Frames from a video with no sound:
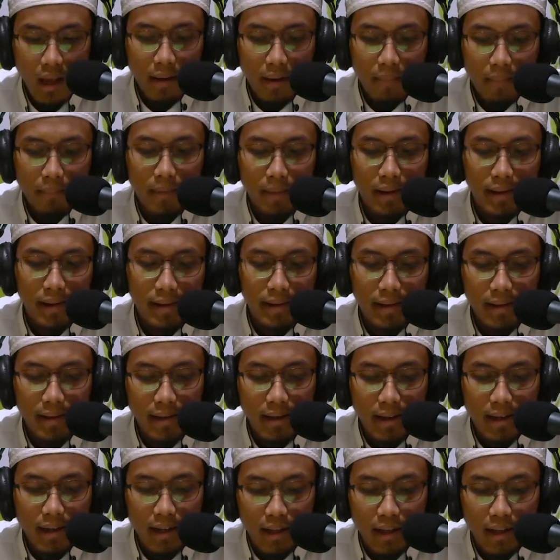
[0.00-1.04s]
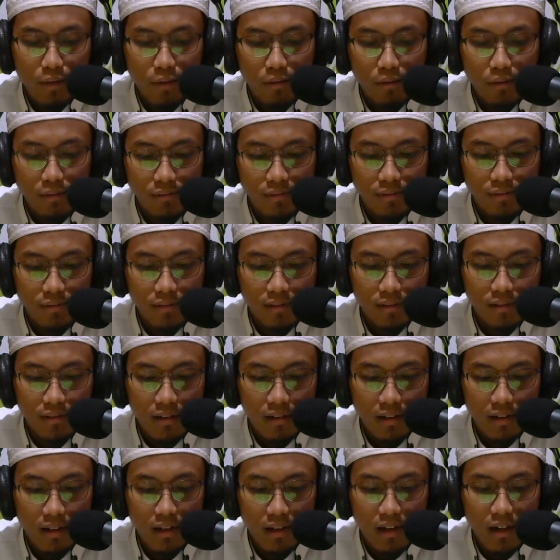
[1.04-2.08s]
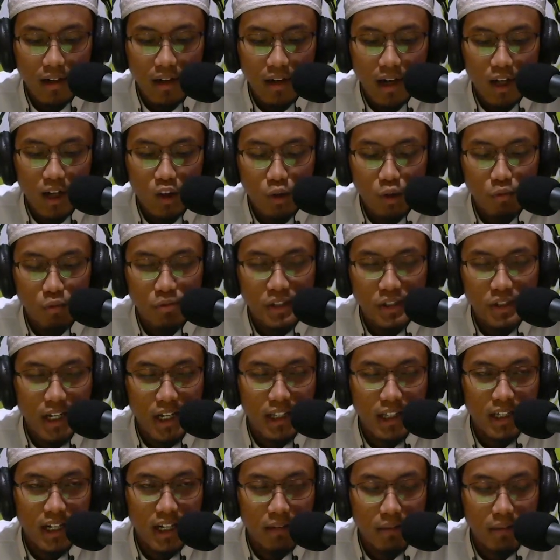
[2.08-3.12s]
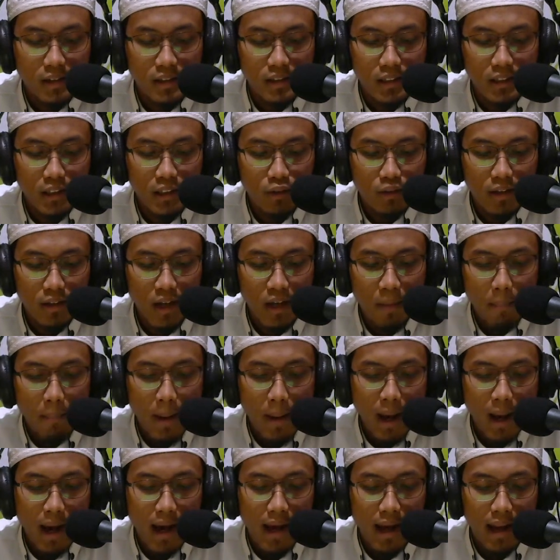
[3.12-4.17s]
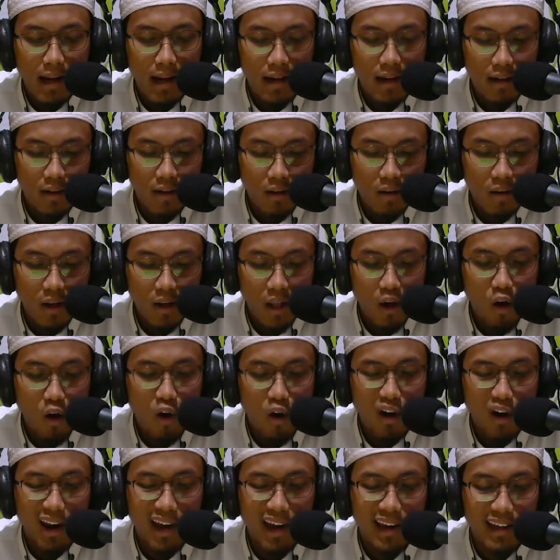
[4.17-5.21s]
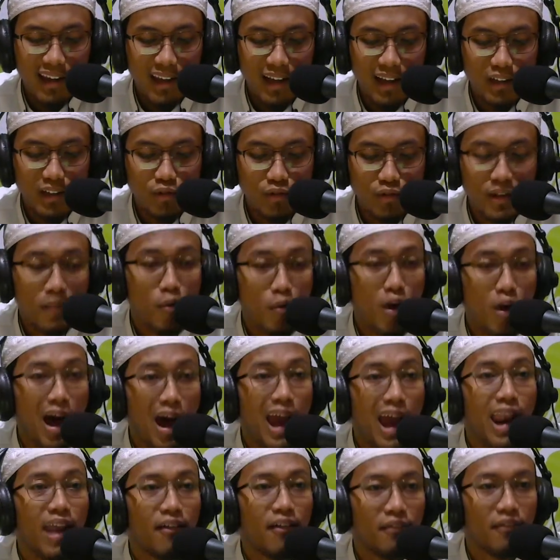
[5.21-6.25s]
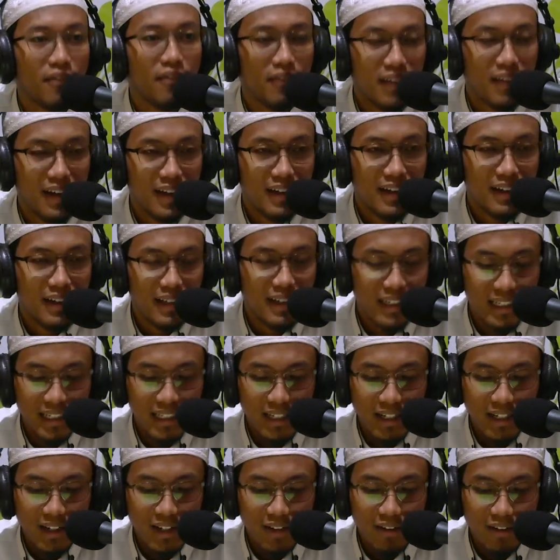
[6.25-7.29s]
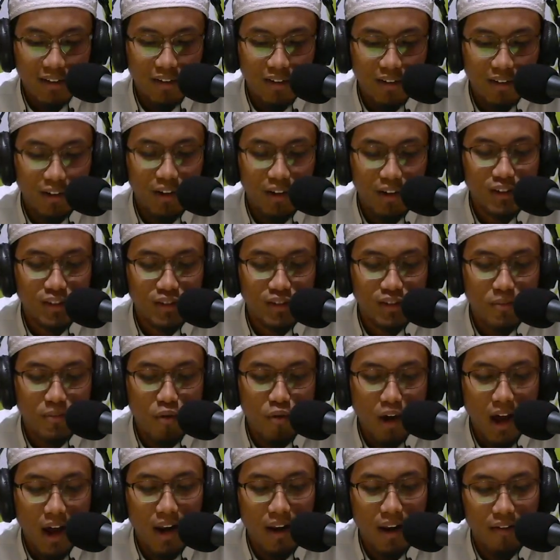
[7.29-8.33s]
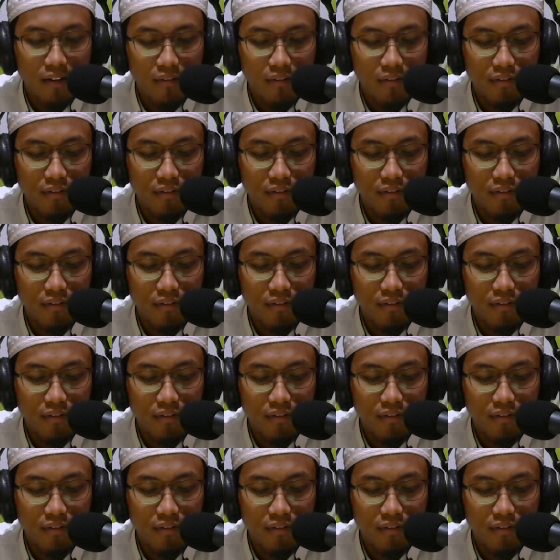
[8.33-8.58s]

baik itu atau bisa dikatakan maksiat itu adalah pelanggaran oleh orang yang sudah mukallaf ya orang yang sudah mukallaf